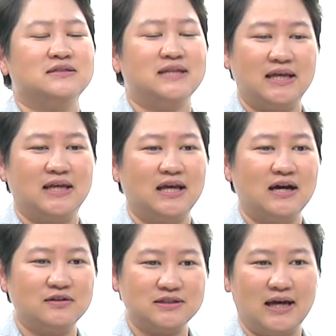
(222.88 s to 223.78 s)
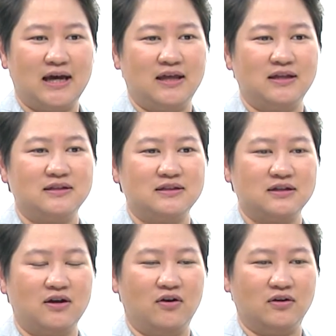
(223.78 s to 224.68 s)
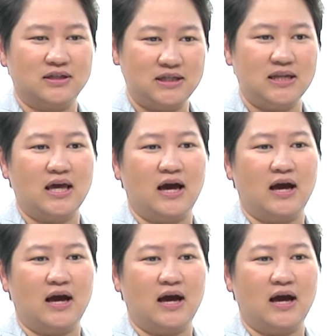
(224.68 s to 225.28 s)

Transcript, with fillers: สีที่เขาใช้ของที่เนี่